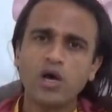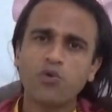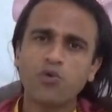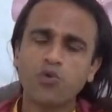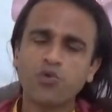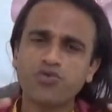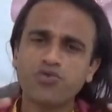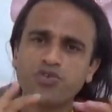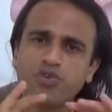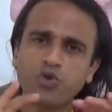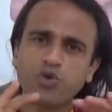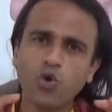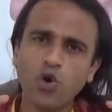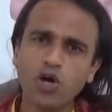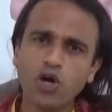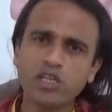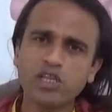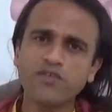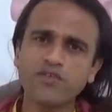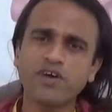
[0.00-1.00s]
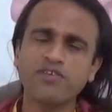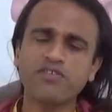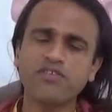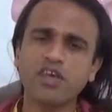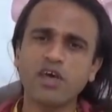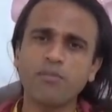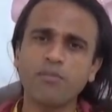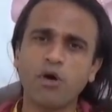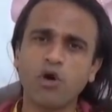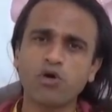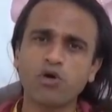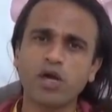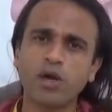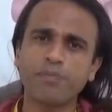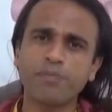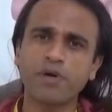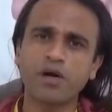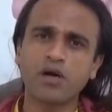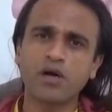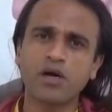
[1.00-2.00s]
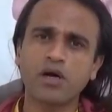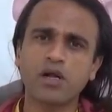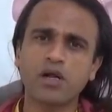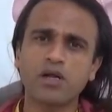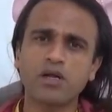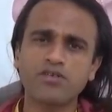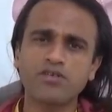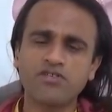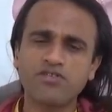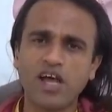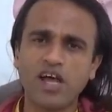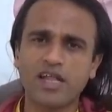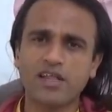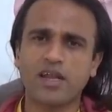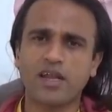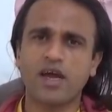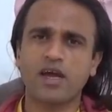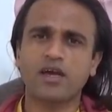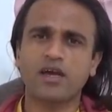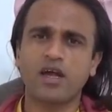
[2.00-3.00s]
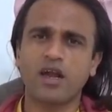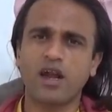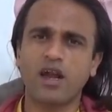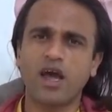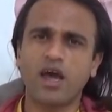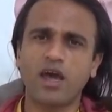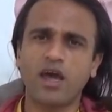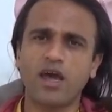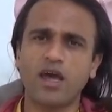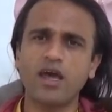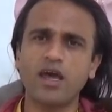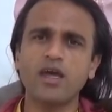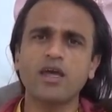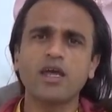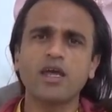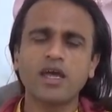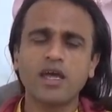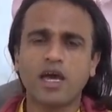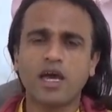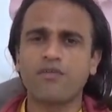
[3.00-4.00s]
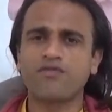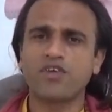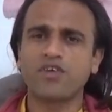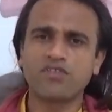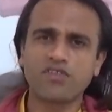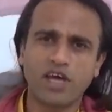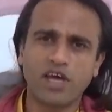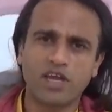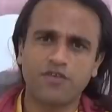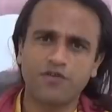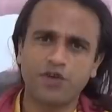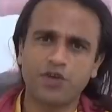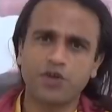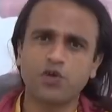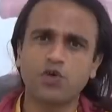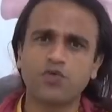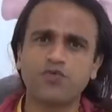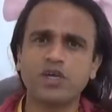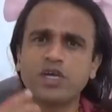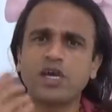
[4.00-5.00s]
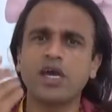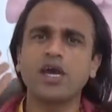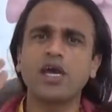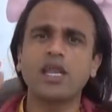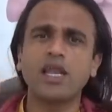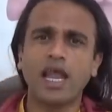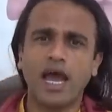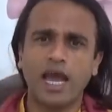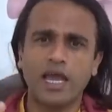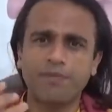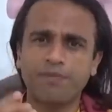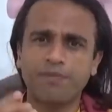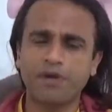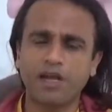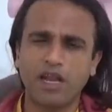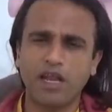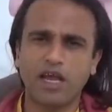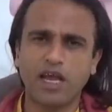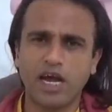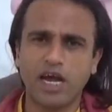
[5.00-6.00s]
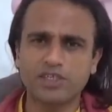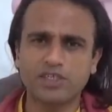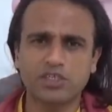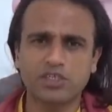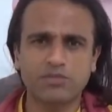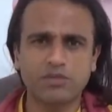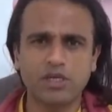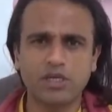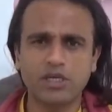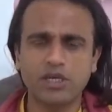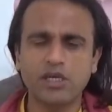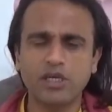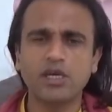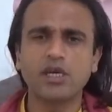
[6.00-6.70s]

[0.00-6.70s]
उस योग दिवस के मौके पर साधना करना है काफ़ी सारे वीडियो भी हैं लाइव टेलीकास्ट भी